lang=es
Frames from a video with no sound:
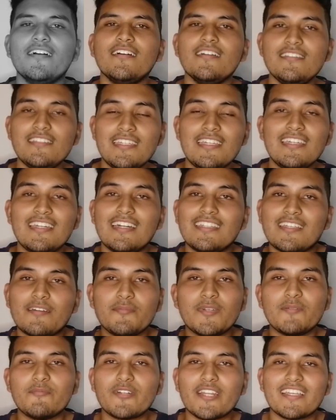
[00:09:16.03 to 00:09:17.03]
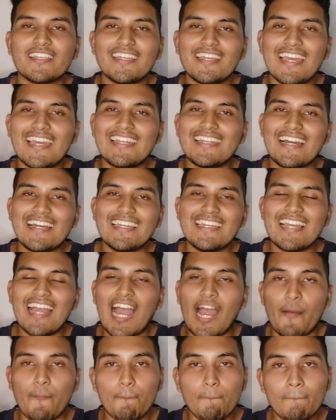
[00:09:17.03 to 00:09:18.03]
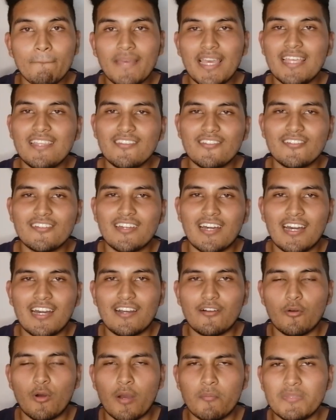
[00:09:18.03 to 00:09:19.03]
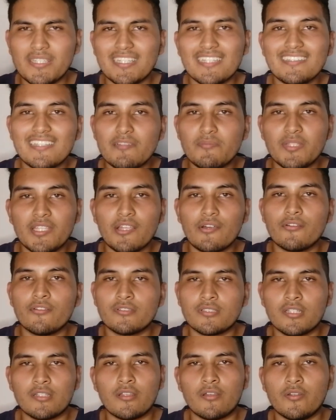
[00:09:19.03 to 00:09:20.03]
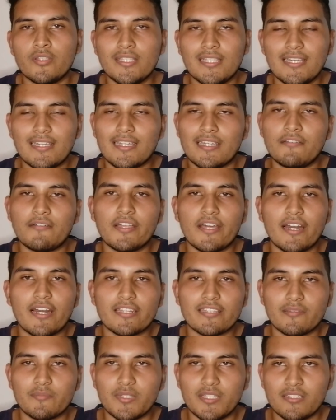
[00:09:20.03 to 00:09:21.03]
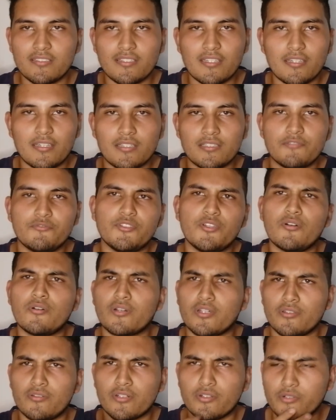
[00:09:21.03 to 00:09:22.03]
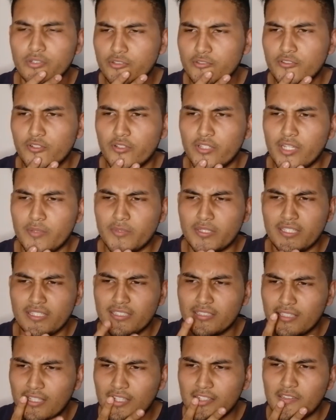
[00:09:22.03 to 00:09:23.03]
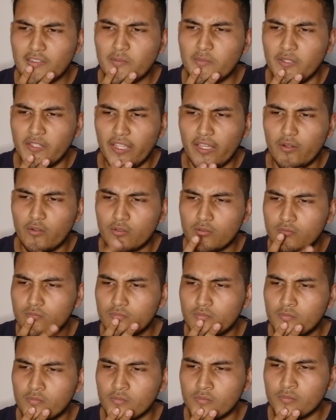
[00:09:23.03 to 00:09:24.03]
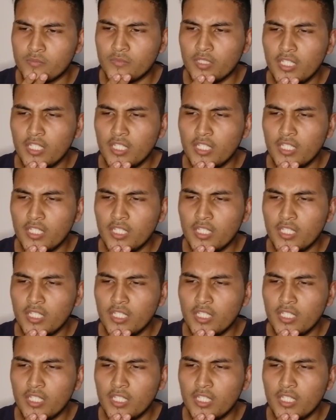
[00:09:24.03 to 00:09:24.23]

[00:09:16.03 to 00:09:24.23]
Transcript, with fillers: Y también por aquí en la I, a medio o a mitad del video donde lo dije que iba a dejar también ese, ese video, aunque no recuerdo si lo dije a mitad del video. Hmm.